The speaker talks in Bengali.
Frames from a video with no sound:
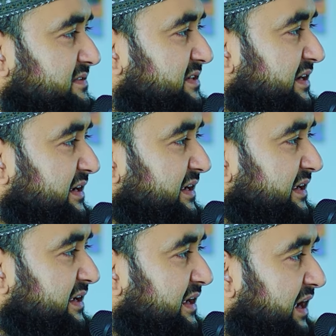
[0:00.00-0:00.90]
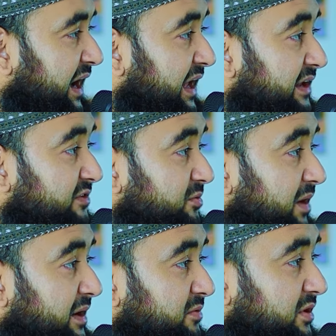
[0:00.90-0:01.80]
যে আল্লাহ সুবাহ
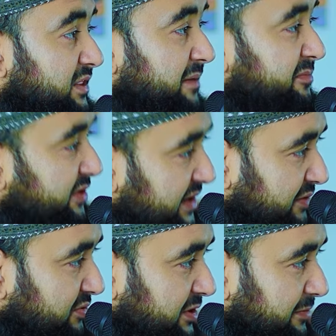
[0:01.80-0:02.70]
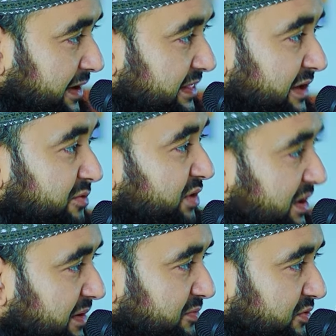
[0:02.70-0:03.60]
পরীক্ষা করতে পারেন তার গুণাহ
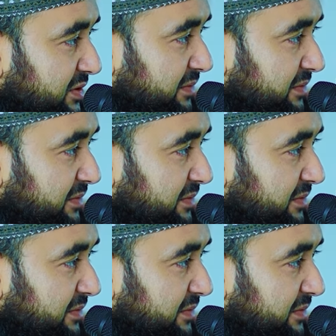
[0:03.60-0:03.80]
মাফ করতে